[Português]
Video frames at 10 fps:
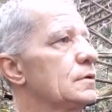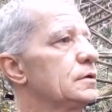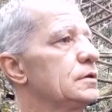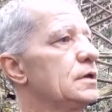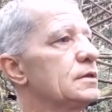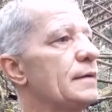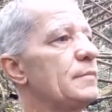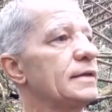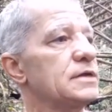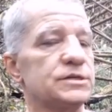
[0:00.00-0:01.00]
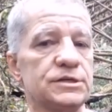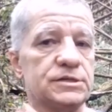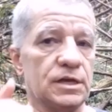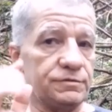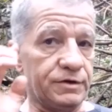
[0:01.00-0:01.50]
Aqui dentro da mata a
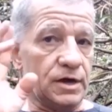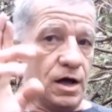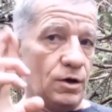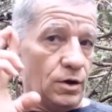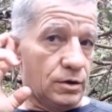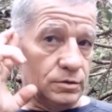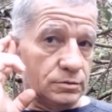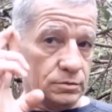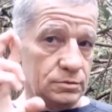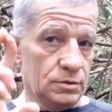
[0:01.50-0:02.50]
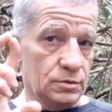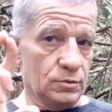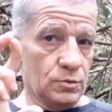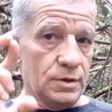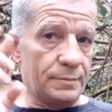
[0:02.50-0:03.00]
gente tem que ficar, ó,
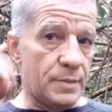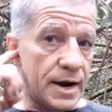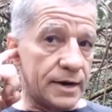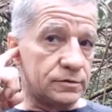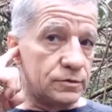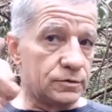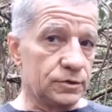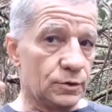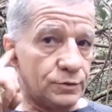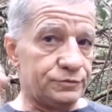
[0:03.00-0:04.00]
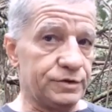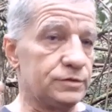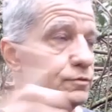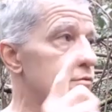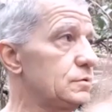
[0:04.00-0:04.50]
olho aberto e
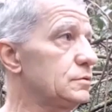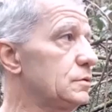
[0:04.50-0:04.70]
ouvido.